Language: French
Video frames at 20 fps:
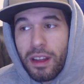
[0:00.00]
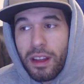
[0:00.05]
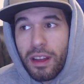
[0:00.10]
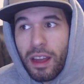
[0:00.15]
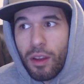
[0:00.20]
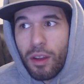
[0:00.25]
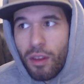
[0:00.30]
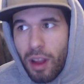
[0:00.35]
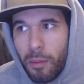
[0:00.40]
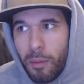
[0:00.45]

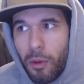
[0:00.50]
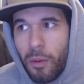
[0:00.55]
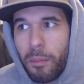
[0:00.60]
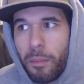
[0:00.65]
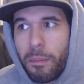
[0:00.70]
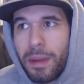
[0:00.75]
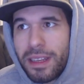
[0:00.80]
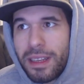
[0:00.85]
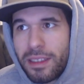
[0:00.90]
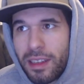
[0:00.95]
régulièrement
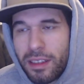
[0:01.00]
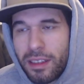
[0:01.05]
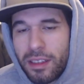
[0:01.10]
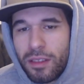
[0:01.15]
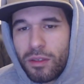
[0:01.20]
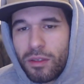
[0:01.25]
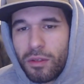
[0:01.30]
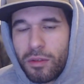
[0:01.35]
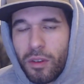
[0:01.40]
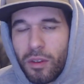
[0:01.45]
passer
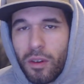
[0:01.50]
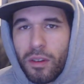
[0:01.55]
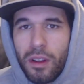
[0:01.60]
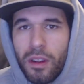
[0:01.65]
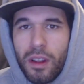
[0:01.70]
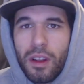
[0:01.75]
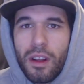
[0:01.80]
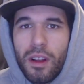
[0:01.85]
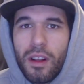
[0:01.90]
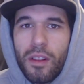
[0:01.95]
assez souvent.
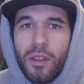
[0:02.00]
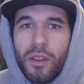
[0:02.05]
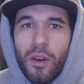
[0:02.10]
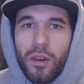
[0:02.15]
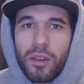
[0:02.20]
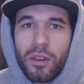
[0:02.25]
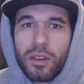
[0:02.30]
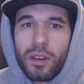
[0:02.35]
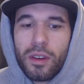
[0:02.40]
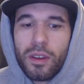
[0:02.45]

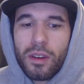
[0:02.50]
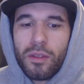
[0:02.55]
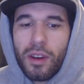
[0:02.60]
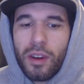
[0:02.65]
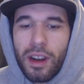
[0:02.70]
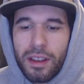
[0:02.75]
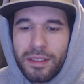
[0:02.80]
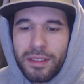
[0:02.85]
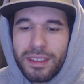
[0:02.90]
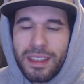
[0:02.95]
Donc euh,
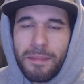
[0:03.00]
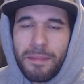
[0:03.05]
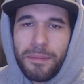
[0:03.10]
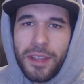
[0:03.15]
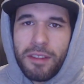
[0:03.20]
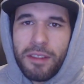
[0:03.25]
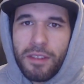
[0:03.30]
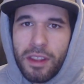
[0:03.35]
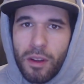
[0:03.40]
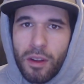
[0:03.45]
voilà, c'était une
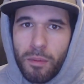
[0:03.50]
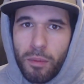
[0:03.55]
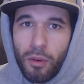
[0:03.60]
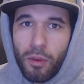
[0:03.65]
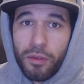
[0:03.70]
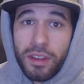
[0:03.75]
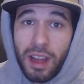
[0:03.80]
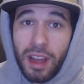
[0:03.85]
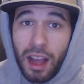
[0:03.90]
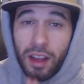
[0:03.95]
petite vidéo
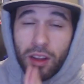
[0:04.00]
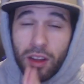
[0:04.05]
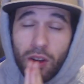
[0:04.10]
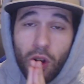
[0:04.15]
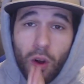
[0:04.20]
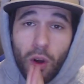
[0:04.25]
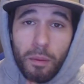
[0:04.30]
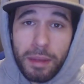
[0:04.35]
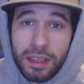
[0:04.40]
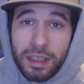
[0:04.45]
pour vous dire un
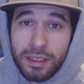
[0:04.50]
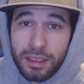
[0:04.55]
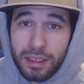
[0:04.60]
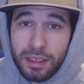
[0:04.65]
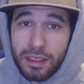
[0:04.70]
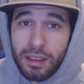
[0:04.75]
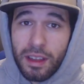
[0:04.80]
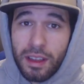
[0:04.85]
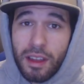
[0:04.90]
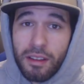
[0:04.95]
grand
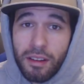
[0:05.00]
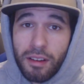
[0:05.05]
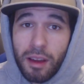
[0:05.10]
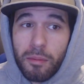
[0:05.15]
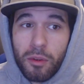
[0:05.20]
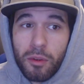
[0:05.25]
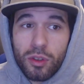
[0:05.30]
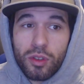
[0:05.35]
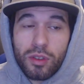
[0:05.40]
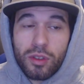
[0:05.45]
merci.
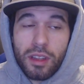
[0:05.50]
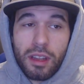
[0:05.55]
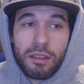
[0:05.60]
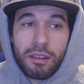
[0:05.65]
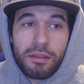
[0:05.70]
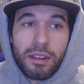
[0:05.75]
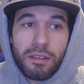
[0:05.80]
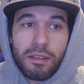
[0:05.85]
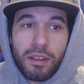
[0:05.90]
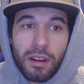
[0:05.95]
Vraiment, je suis en train
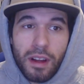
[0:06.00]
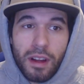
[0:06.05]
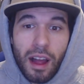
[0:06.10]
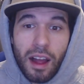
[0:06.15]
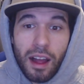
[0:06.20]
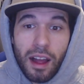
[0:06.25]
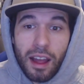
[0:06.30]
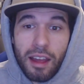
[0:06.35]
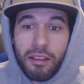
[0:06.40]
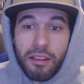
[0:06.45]
de vivre
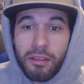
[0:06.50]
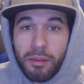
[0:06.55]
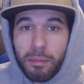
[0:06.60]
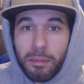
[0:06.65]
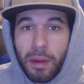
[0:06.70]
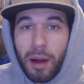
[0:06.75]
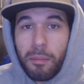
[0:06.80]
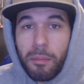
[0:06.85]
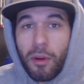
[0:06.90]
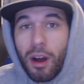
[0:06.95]
un rêve
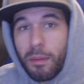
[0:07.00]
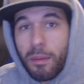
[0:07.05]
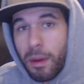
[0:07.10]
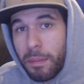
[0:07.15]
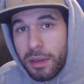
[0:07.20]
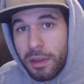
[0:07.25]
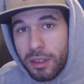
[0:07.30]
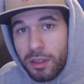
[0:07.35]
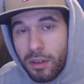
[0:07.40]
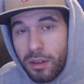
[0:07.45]
par rapport à ma
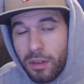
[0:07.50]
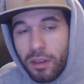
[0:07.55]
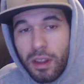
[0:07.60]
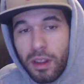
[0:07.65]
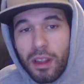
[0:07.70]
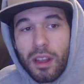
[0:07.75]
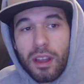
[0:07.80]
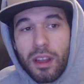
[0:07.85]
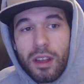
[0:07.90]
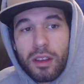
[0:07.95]
passion.
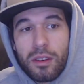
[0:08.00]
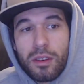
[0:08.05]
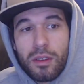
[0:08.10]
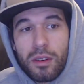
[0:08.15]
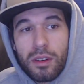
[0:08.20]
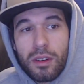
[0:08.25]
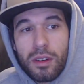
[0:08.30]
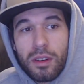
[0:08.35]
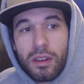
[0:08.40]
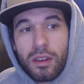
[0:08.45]

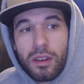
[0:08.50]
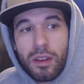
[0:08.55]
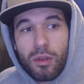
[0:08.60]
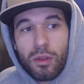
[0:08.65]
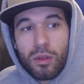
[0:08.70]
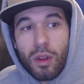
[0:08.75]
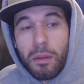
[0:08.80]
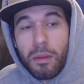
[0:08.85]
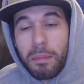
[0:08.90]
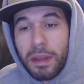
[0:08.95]
qu'il euh, y a
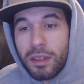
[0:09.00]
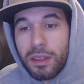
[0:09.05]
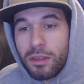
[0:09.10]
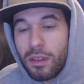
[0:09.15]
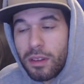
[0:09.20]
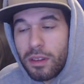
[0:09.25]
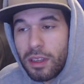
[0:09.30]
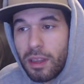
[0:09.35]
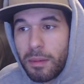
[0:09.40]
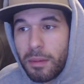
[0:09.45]
autant de
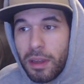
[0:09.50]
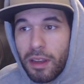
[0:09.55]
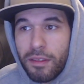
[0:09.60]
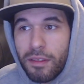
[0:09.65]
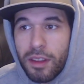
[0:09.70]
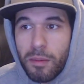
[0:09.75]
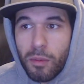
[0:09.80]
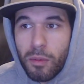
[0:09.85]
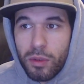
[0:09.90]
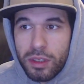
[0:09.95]
personnes qui
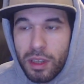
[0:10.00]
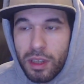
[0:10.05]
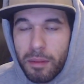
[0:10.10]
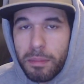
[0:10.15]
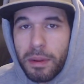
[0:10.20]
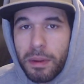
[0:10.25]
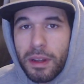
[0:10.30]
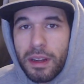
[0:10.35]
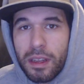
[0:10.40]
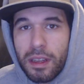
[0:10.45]
m'écrivent des mots
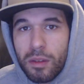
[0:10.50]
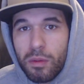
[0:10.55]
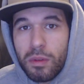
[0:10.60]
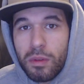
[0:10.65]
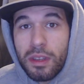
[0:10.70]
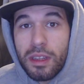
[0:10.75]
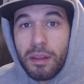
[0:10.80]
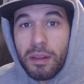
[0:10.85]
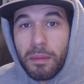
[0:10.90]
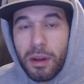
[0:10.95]
sympas et
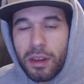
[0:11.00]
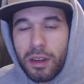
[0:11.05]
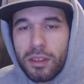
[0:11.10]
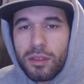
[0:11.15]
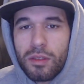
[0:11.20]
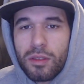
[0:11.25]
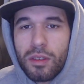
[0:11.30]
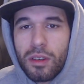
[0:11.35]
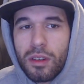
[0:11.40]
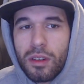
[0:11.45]
tout, qui débarquent
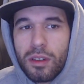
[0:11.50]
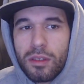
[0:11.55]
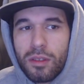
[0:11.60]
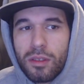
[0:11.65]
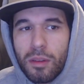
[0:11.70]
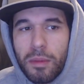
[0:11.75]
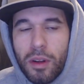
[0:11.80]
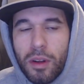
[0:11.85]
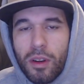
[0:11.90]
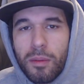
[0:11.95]
sur, euh,
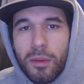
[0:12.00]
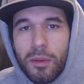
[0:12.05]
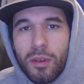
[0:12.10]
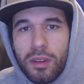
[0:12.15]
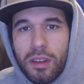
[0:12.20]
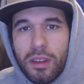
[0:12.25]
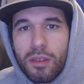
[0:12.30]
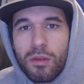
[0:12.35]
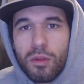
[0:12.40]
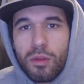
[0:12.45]
ma
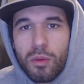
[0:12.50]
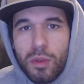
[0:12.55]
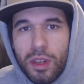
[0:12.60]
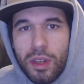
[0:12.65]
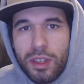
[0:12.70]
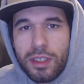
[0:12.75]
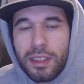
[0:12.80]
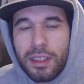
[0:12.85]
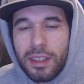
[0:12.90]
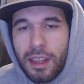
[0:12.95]
communauté du
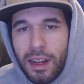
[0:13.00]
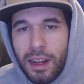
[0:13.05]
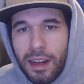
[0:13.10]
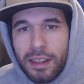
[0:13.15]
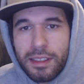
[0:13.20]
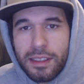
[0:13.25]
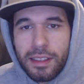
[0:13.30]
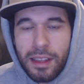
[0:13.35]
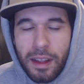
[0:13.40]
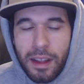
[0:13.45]
Twitch, etc.
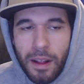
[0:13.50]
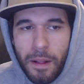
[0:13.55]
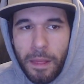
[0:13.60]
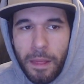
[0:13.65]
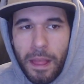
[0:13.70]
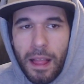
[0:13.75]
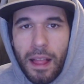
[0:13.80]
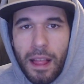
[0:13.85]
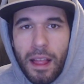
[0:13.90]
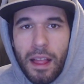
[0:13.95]
etc.
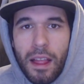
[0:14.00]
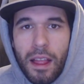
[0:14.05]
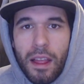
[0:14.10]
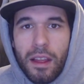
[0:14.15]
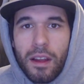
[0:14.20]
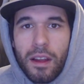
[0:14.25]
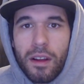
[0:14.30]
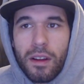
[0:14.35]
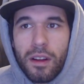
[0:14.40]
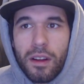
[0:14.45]

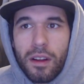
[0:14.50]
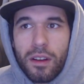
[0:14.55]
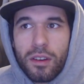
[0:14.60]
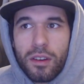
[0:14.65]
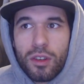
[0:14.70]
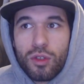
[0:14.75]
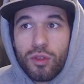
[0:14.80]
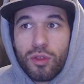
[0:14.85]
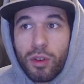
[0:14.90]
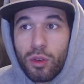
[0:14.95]

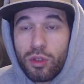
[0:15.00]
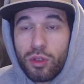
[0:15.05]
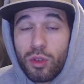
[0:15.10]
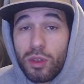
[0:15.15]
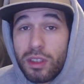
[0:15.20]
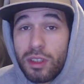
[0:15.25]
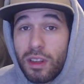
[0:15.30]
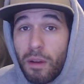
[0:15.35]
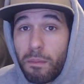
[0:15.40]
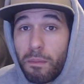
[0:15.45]
je vais continuer ça le